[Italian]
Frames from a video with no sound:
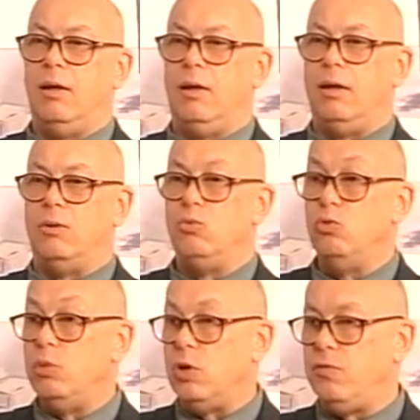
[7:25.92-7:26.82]
eh, un
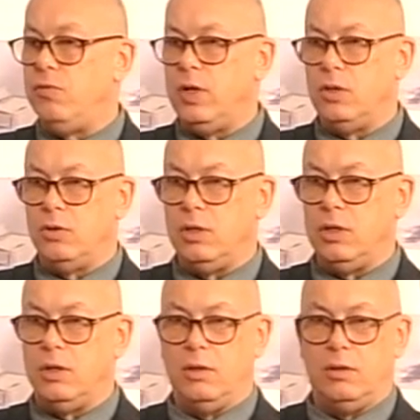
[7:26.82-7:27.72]
numero infinito
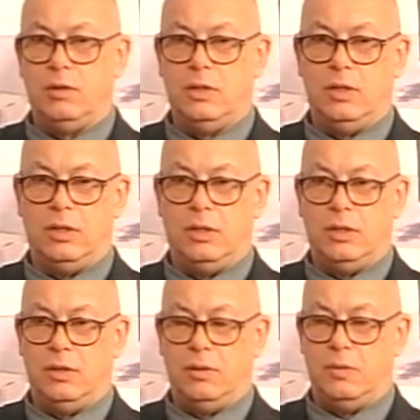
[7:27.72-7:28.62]
di, di, di,
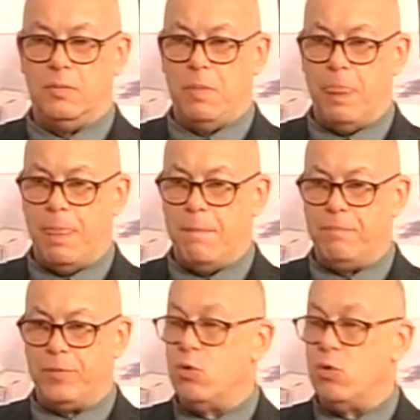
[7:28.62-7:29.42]
di mm,